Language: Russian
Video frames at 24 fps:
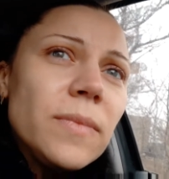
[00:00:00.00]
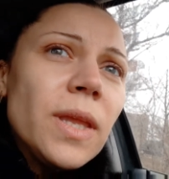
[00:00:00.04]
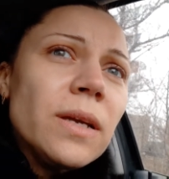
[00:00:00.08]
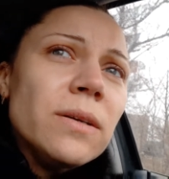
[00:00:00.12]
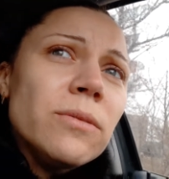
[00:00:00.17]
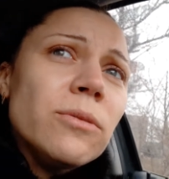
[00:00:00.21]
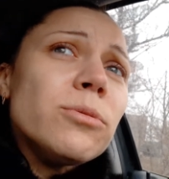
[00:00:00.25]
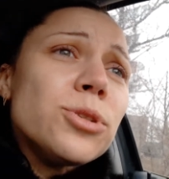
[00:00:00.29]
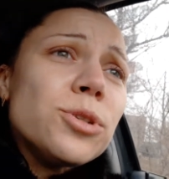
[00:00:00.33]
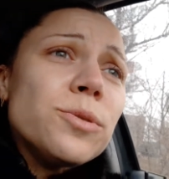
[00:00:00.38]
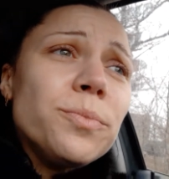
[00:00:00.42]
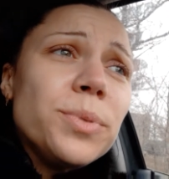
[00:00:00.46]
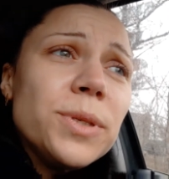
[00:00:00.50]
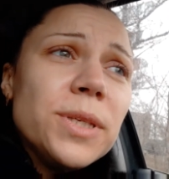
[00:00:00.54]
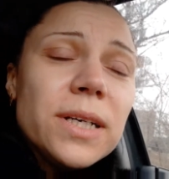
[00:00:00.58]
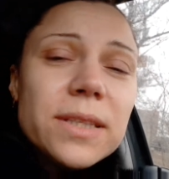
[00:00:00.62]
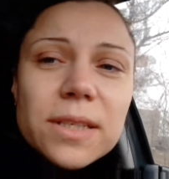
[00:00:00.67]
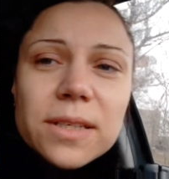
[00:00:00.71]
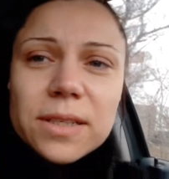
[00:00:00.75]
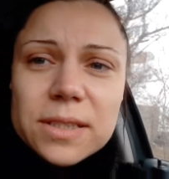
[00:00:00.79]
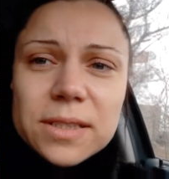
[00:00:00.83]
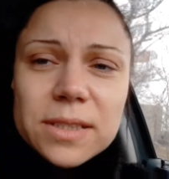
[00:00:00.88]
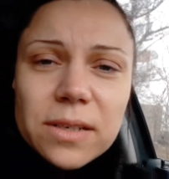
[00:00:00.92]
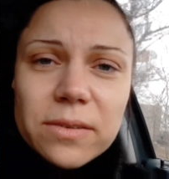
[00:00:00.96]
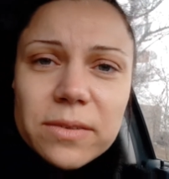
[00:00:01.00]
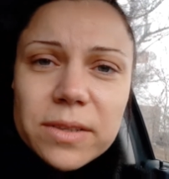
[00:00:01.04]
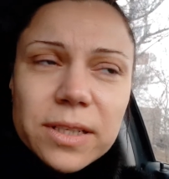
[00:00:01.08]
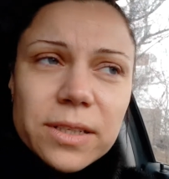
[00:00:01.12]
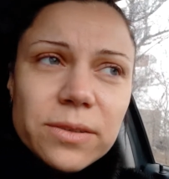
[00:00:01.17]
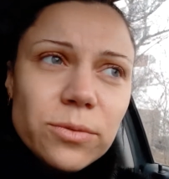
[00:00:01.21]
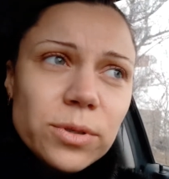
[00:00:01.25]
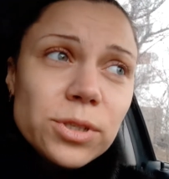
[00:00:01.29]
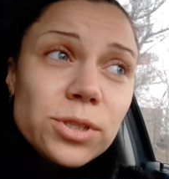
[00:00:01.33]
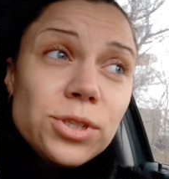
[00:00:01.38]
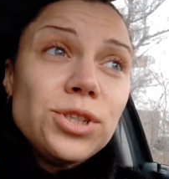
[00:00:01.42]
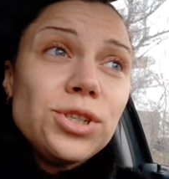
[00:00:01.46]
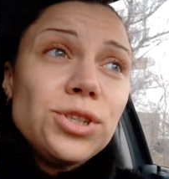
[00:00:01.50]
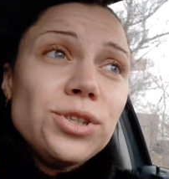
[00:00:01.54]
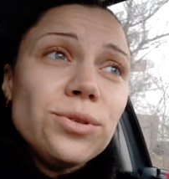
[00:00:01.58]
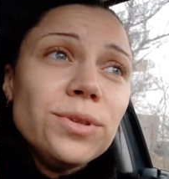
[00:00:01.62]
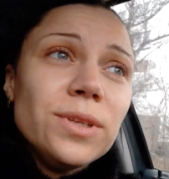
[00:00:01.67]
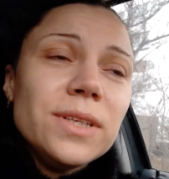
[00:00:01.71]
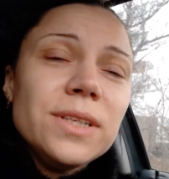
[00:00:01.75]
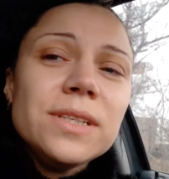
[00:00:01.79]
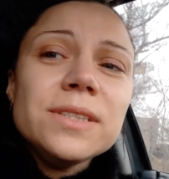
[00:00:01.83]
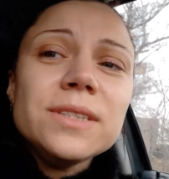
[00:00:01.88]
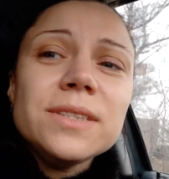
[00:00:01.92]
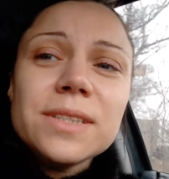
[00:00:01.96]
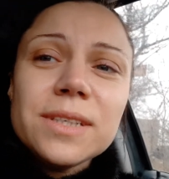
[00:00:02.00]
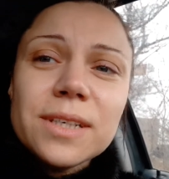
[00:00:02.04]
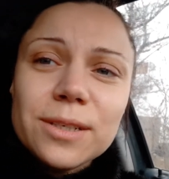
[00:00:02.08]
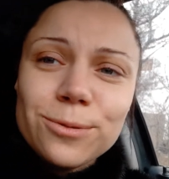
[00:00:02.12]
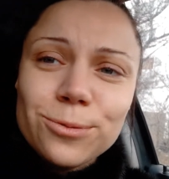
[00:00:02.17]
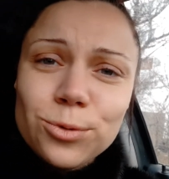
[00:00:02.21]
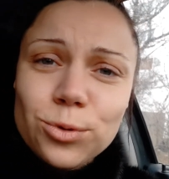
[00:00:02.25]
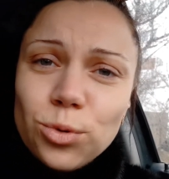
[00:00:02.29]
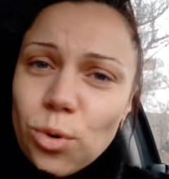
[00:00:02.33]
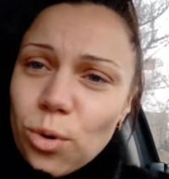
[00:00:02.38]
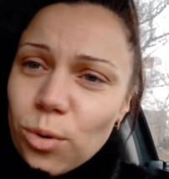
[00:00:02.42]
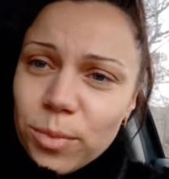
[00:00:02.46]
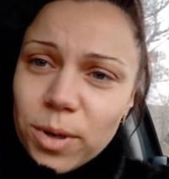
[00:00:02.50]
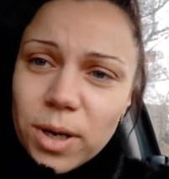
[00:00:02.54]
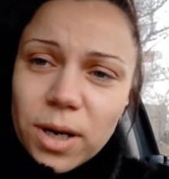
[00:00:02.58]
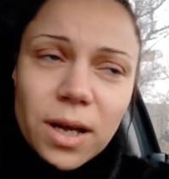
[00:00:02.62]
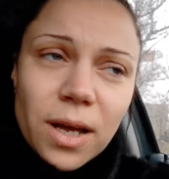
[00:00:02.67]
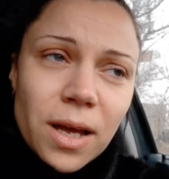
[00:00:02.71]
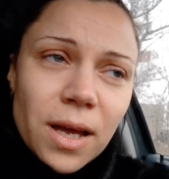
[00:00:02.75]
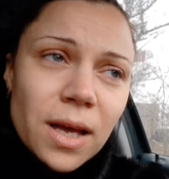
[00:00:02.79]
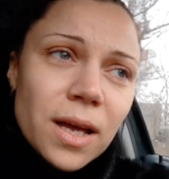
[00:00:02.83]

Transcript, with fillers: В общем, педиатр оставила его еще на неделю дома.